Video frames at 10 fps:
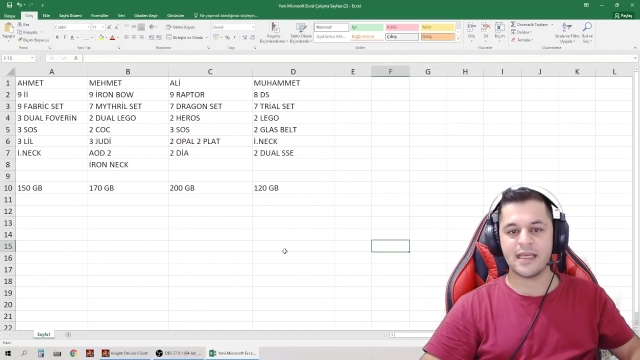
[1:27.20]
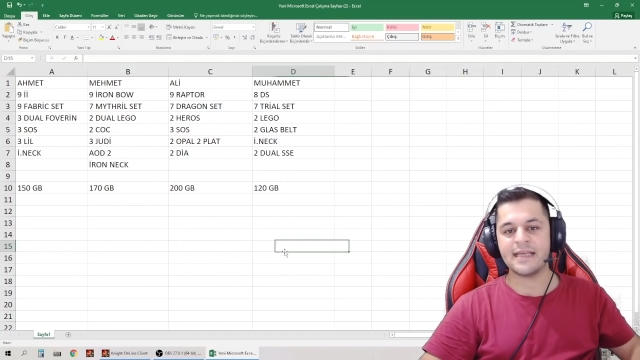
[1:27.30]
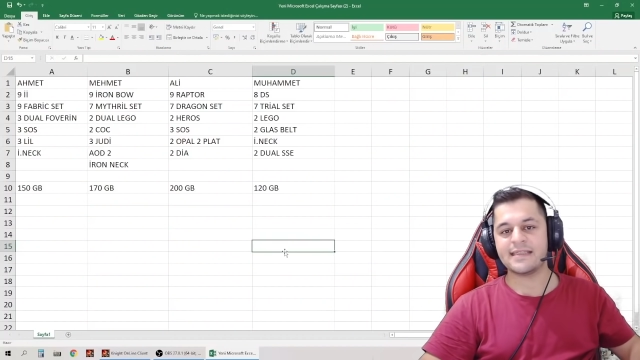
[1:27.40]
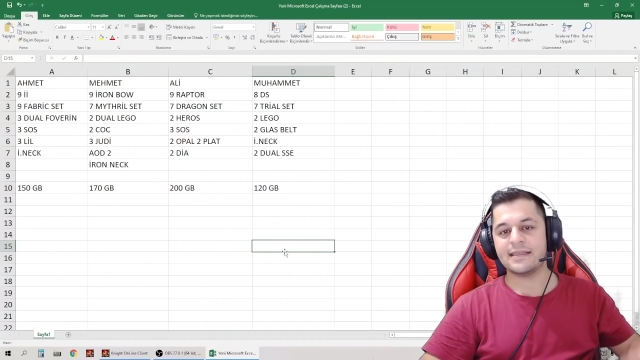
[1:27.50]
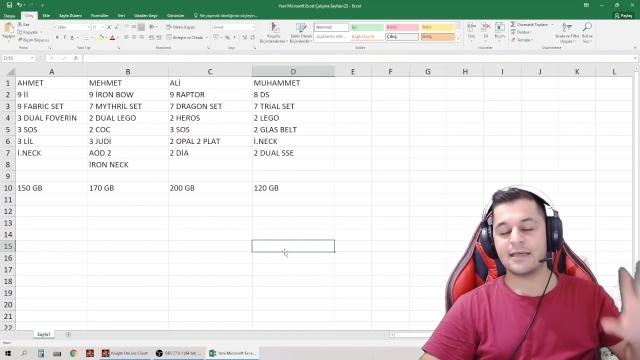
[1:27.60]

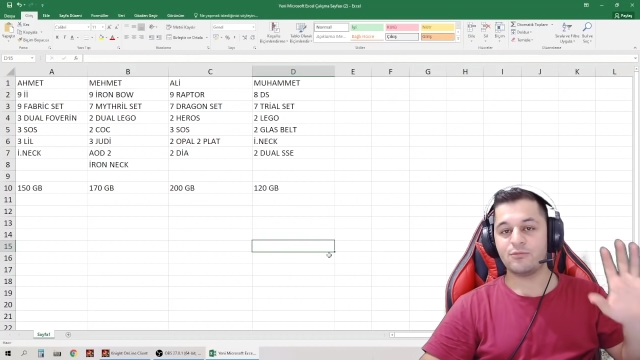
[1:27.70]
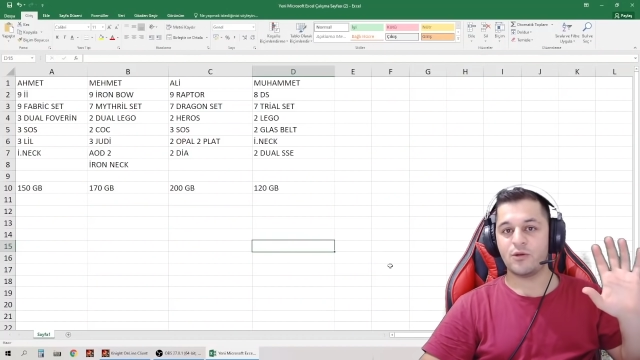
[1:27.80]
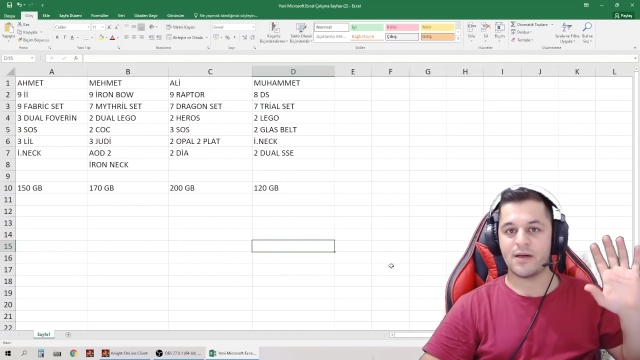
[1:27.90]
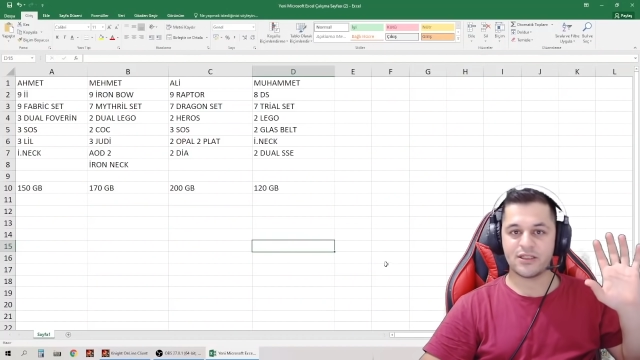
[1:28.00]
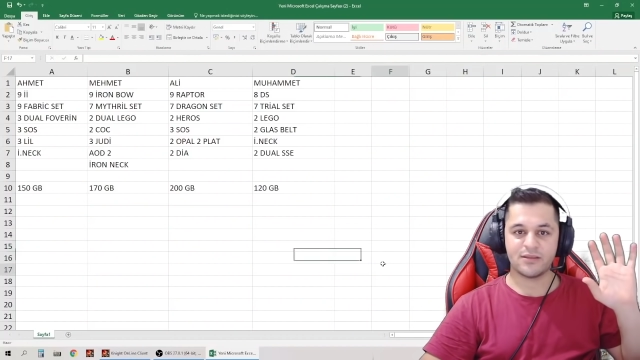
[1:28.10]
Excel
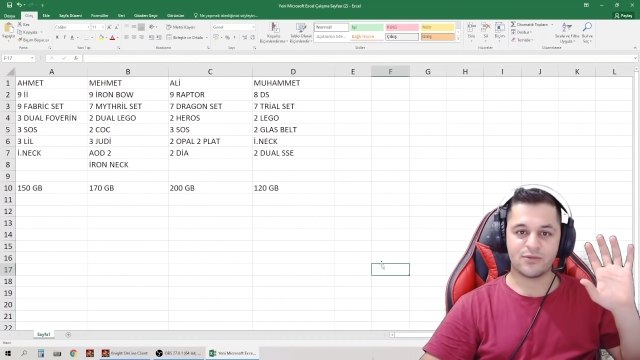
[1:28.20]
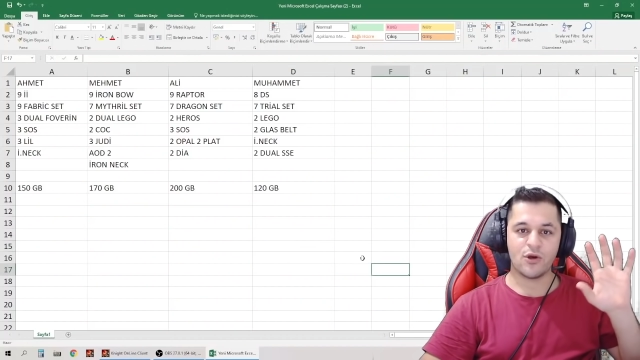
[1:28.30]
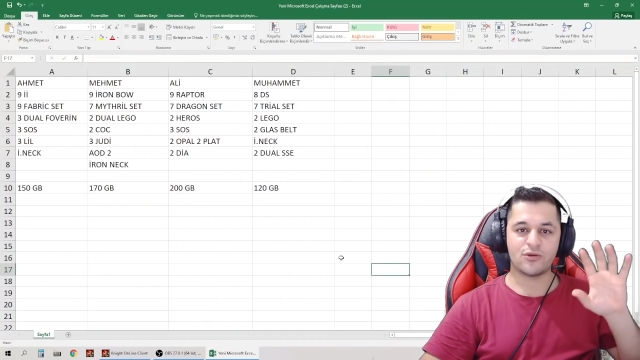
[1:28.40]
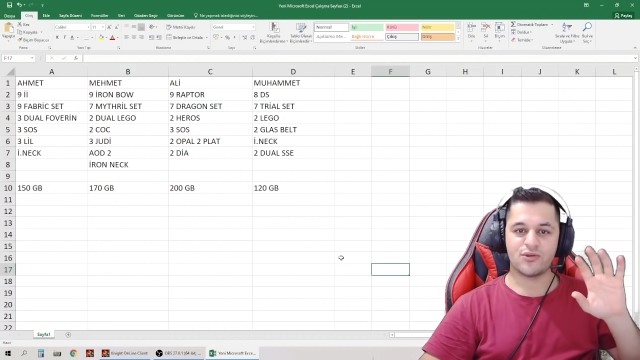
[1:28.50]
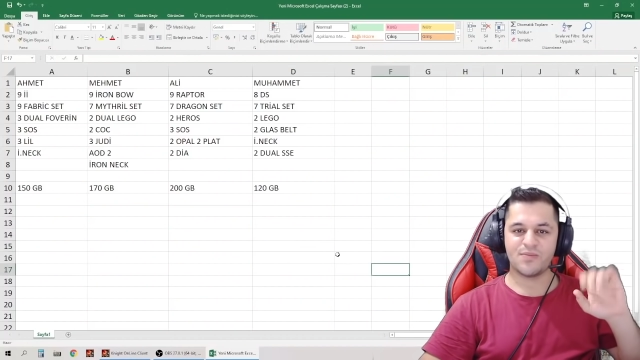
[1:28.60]
tablomu açtım.
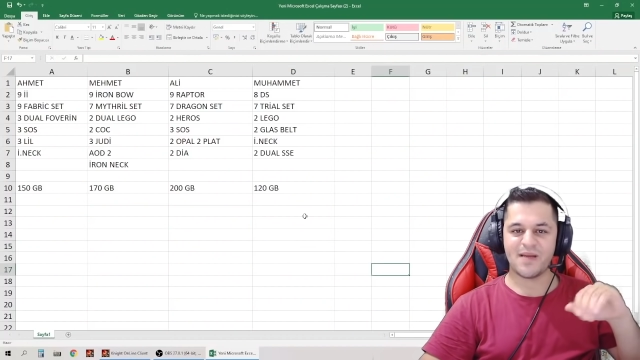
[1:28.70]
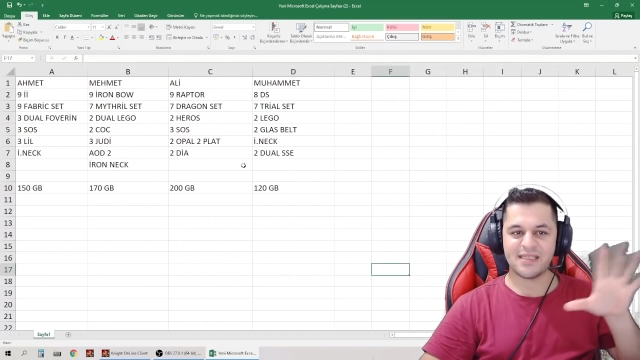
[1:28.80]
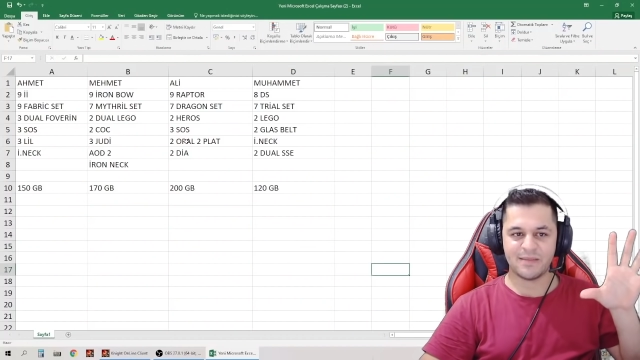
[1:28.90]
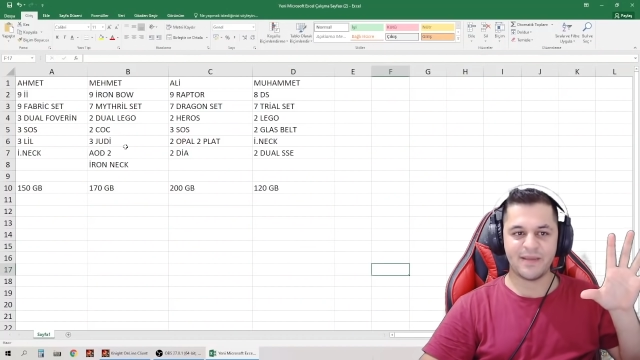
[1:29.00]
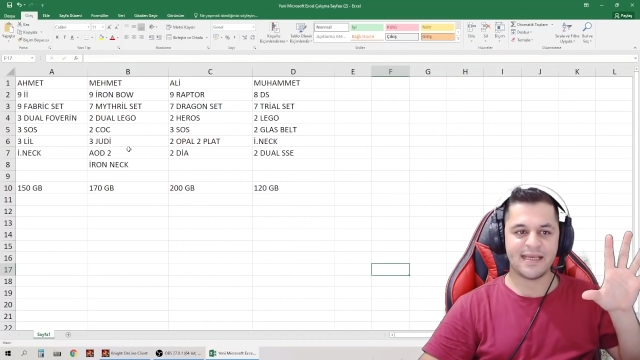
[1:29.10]
Gördünüz.
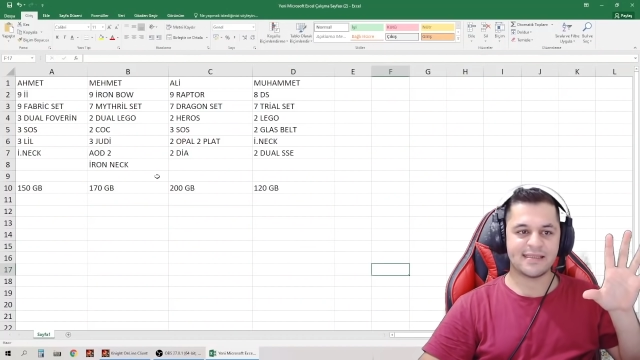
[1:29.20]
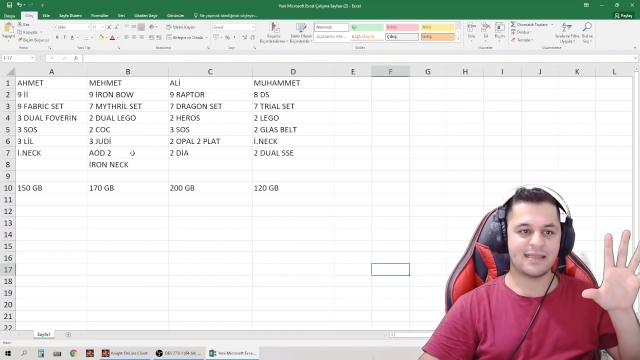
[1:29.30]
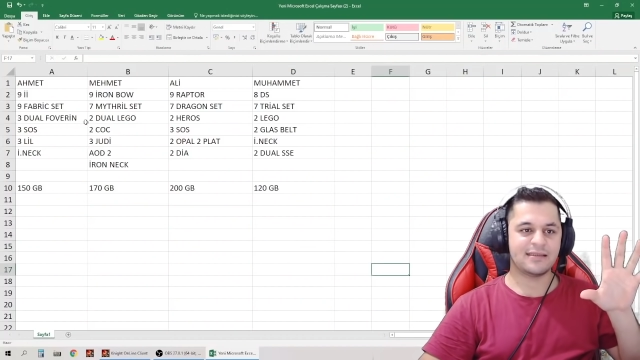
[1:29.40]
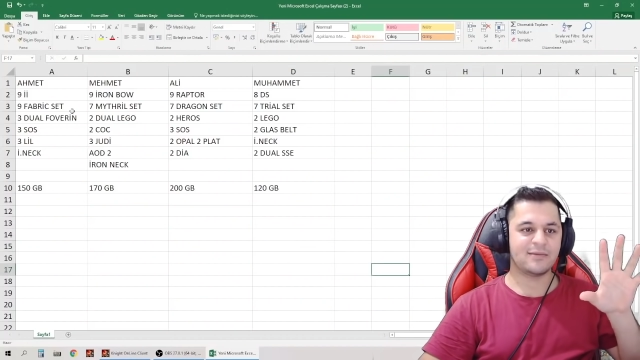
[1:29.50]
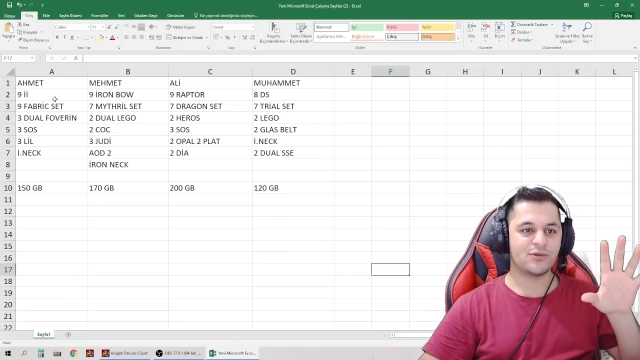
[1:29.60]
Basit bir
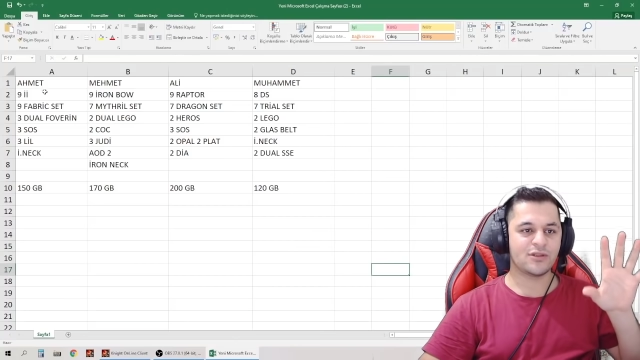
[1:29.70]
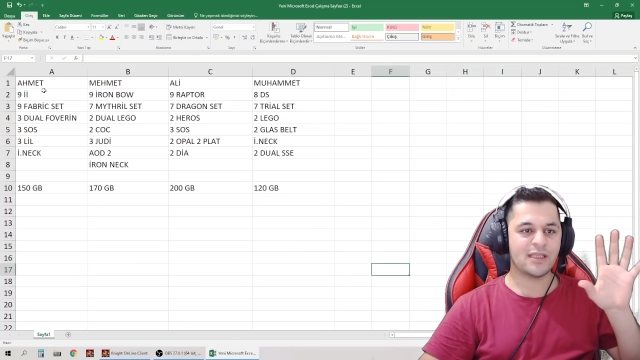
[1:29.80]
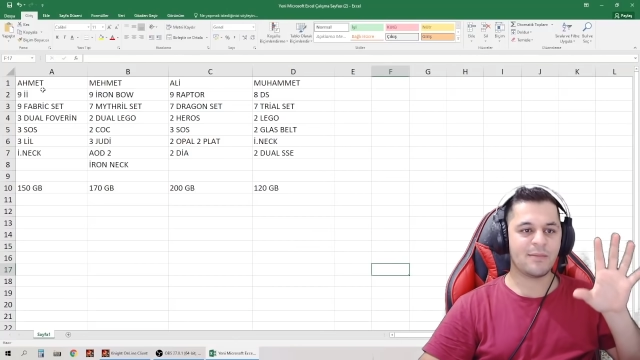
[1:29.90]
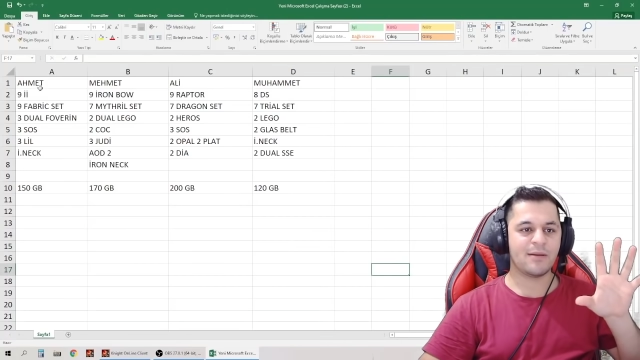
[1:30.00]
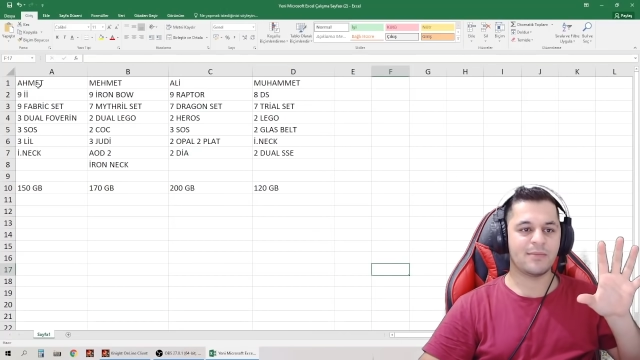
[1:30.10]
Excel tablosu
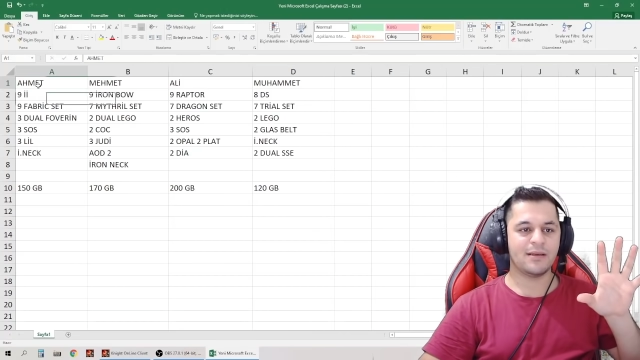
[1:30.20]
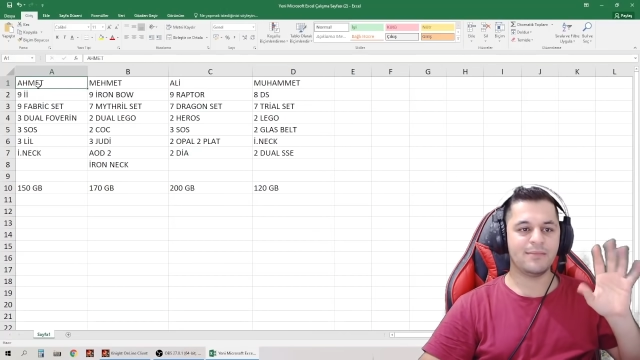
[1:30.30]
tamam mı?